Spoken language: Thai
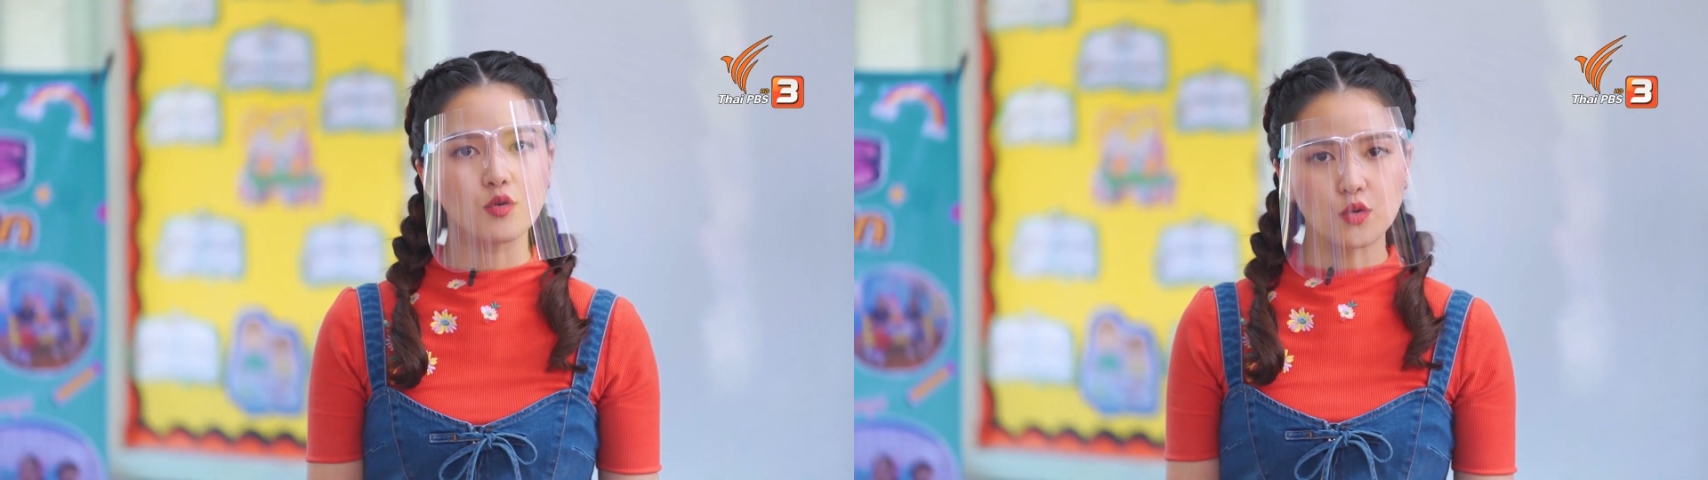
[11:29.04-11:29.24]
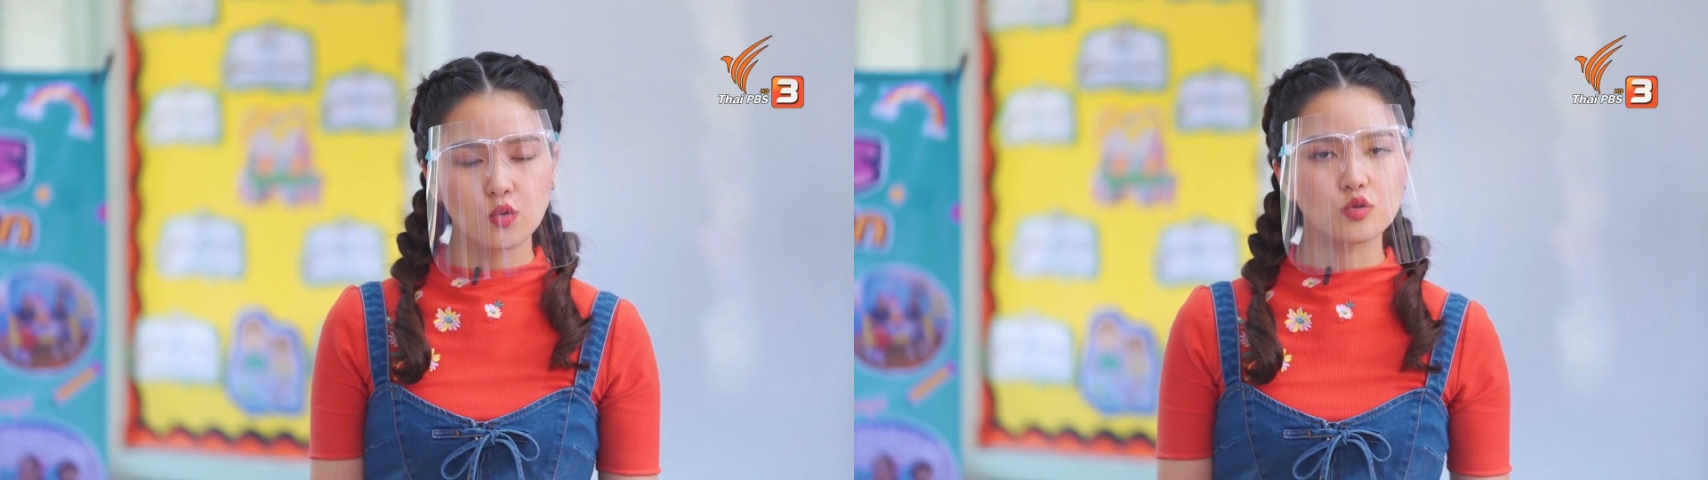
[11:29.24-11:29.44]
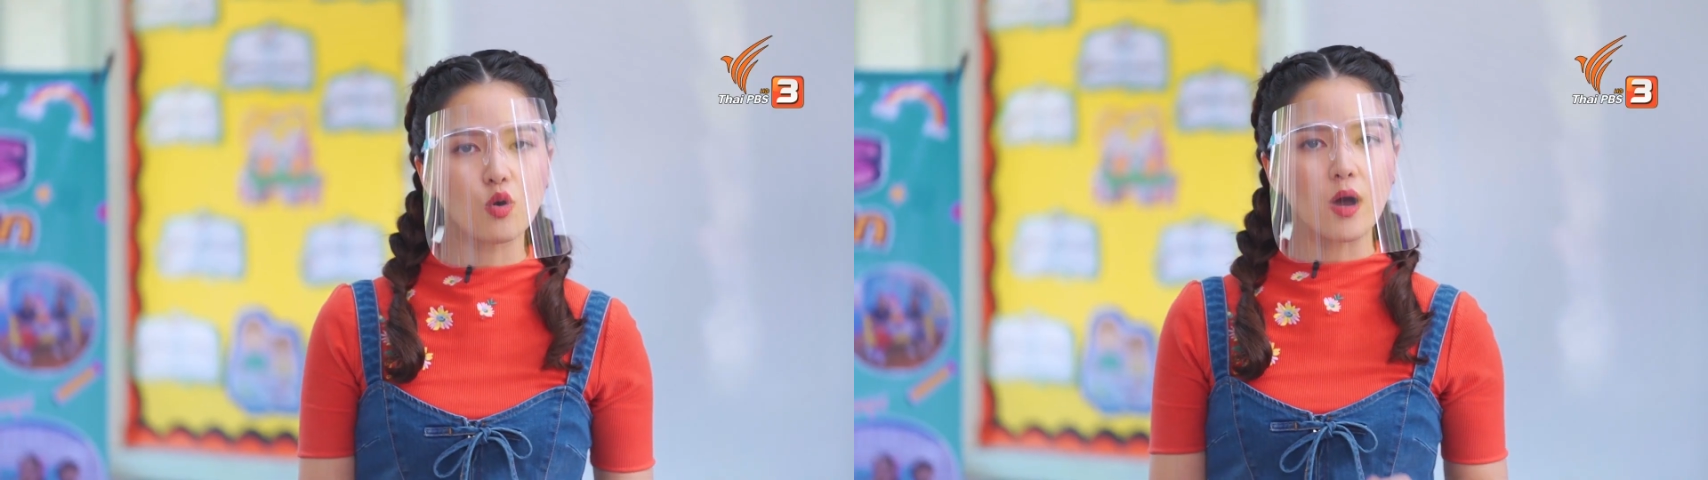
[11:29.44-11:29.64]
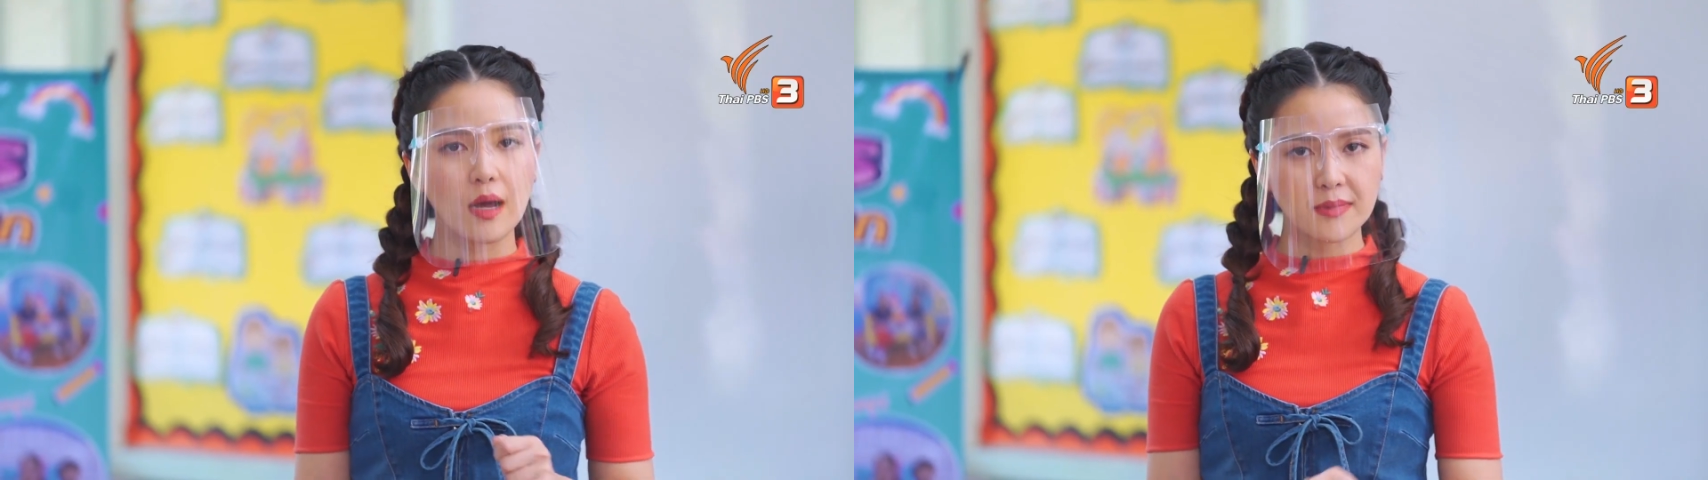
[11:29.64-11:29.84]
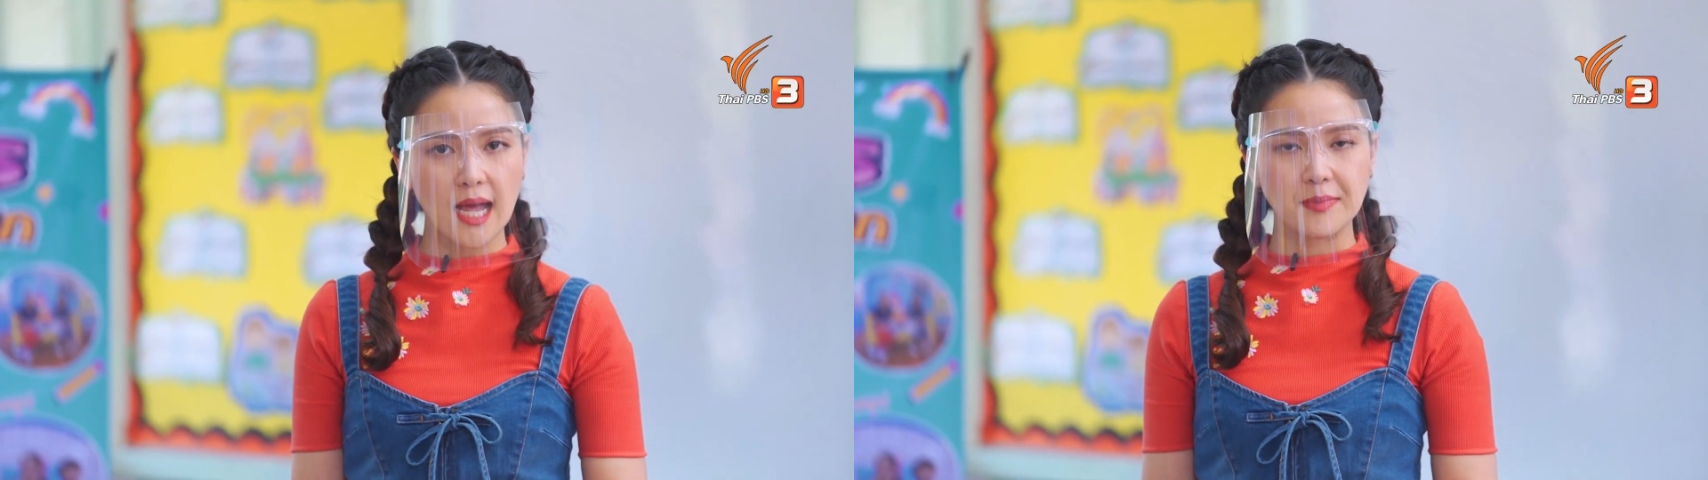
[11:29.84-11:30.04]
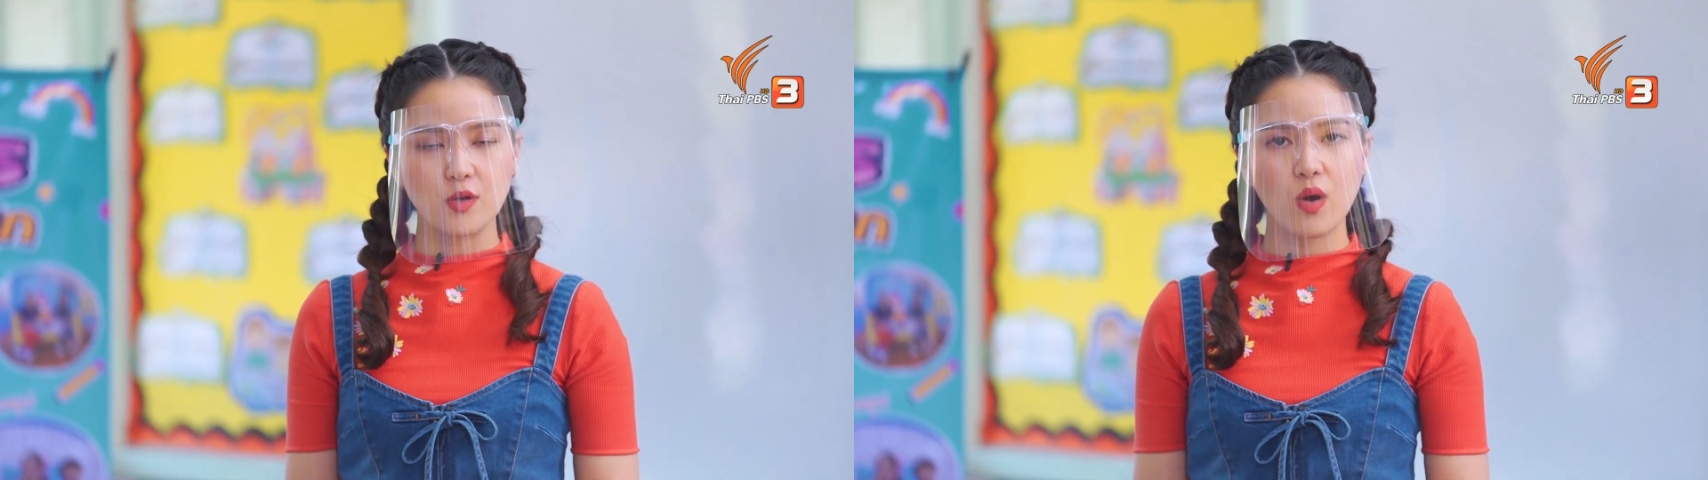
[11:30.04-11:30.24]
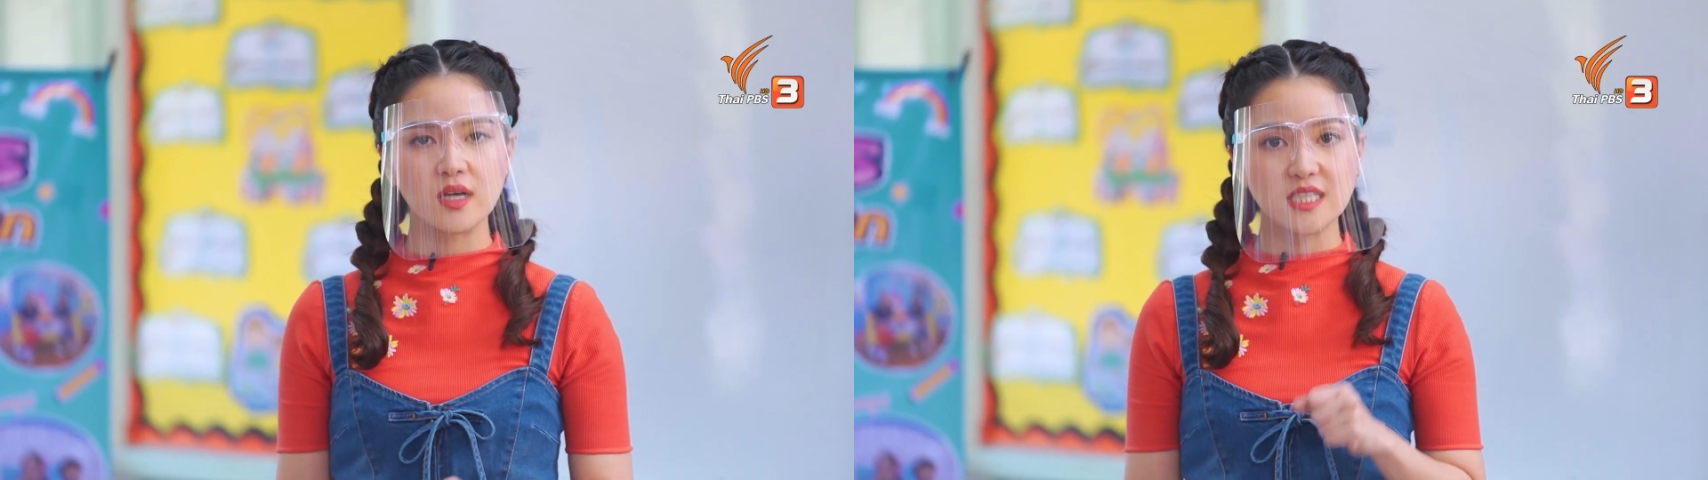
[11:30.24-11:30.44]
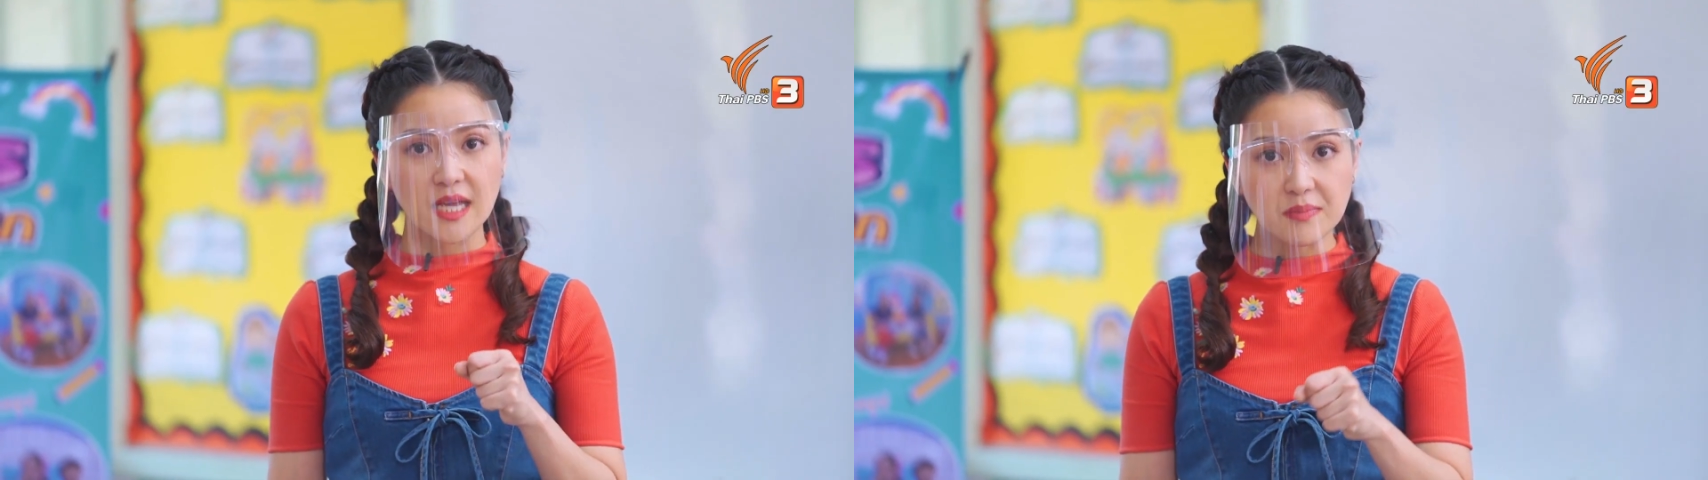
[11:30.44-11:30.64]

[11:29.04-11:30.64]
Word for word: รู้ตรงคำถามที่ว่าใช้